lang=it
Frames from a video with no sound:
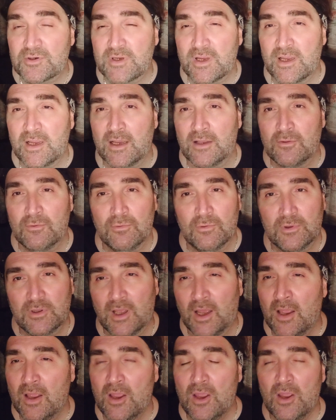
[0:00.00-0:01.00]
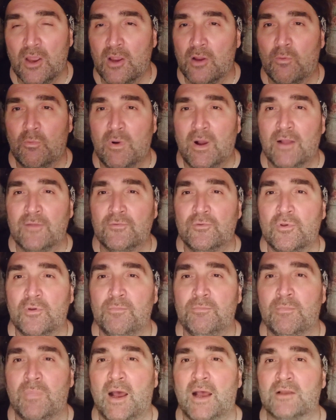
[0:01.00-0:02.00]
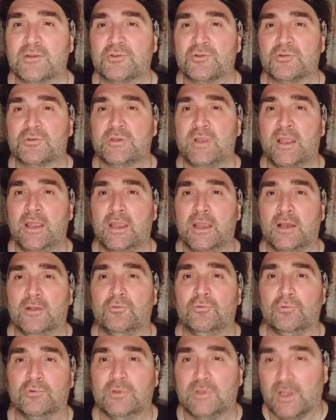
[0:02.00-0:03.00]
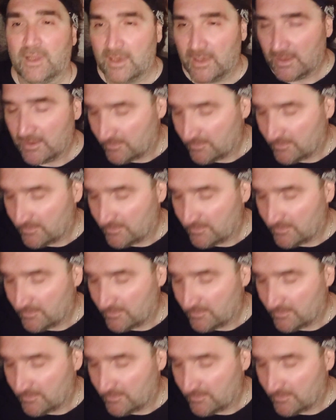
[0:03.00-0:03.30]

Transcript: sei caduta, quanto in basso sei caduta,